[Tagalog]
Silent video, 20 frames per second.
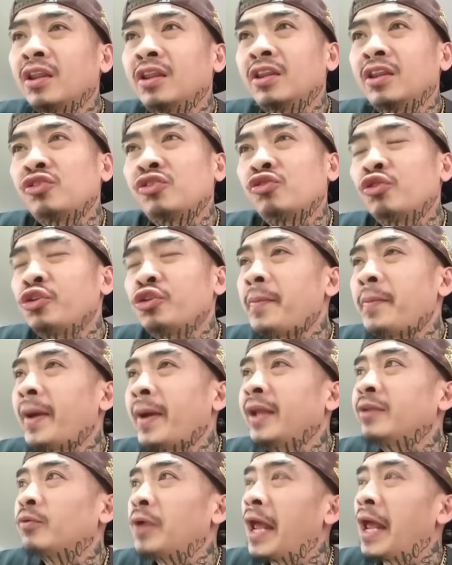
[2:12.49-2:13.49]
Siguro naman
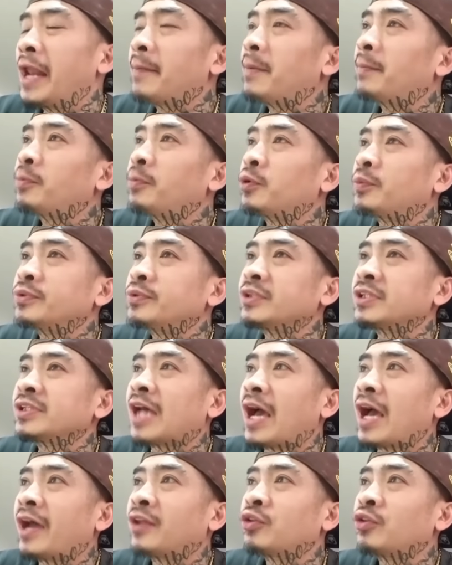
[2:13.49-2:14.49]
wala naman pupunta
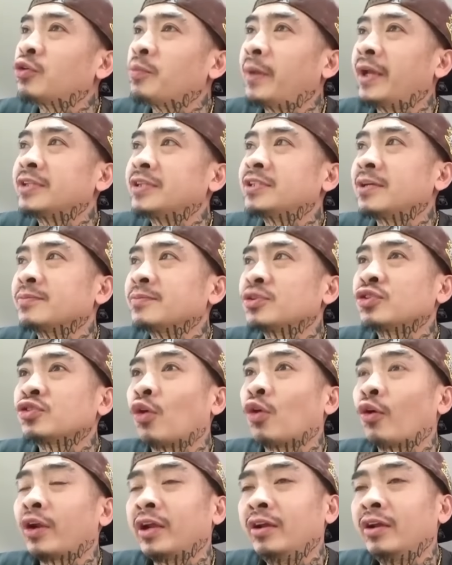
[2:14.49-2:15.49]
sa akin to make some
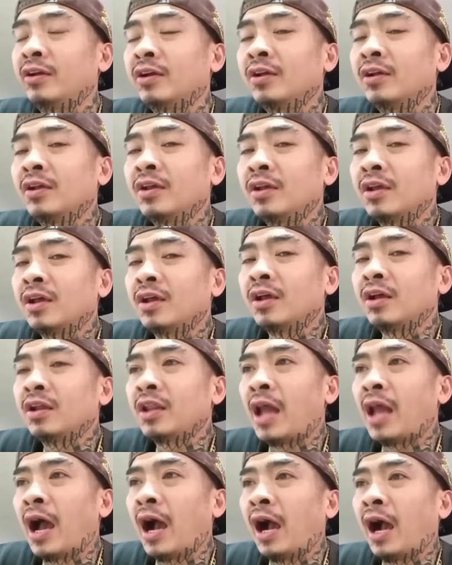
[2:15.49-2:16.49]
story uh-huh.
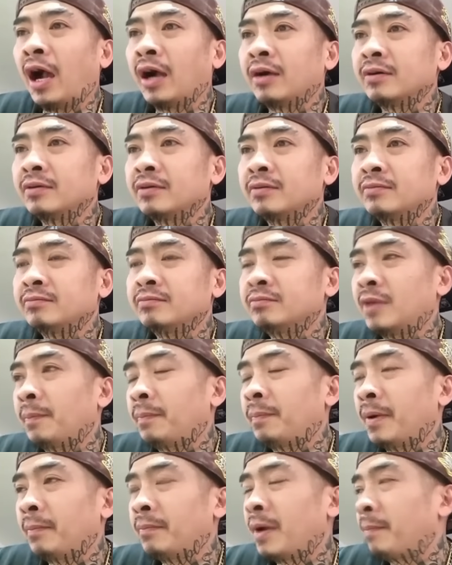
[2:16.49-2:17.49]
na
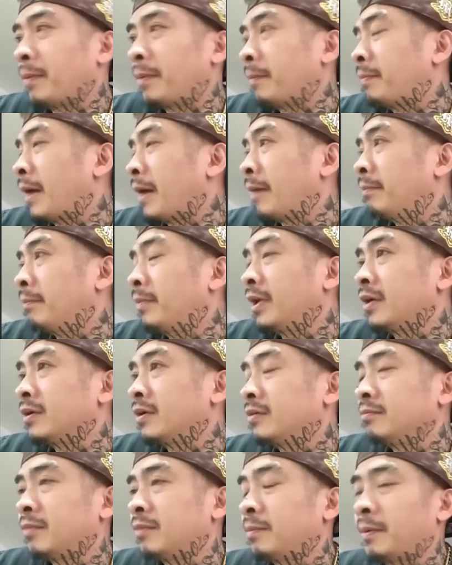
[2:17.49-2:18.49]
map- mapapublic
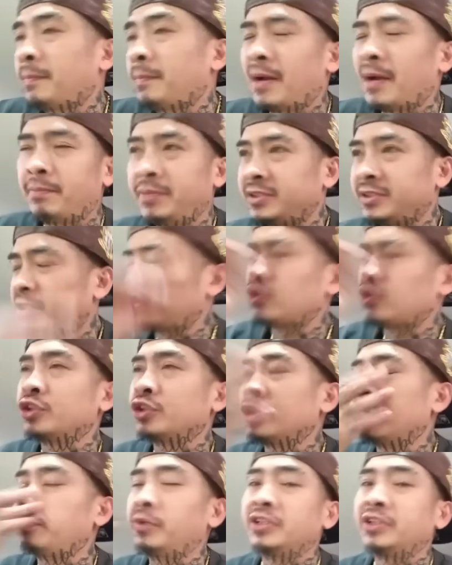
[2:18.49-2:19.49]
mapapublic sa
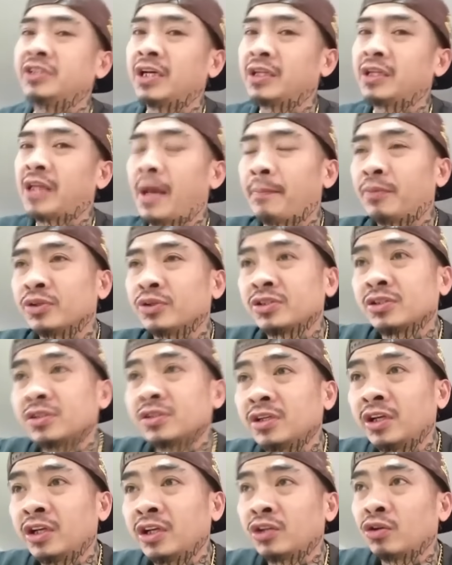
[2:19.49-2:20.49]
social media tapos
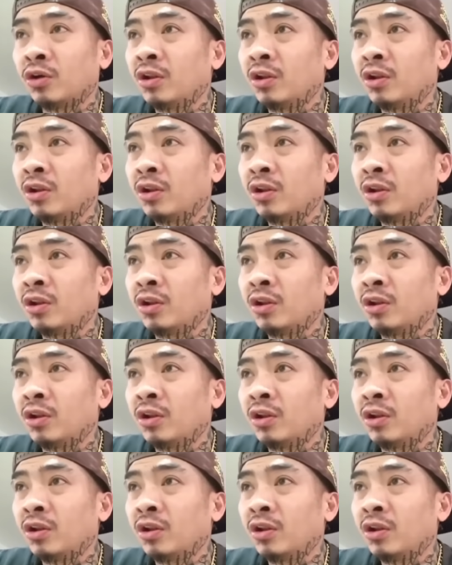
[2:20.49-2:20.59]
it all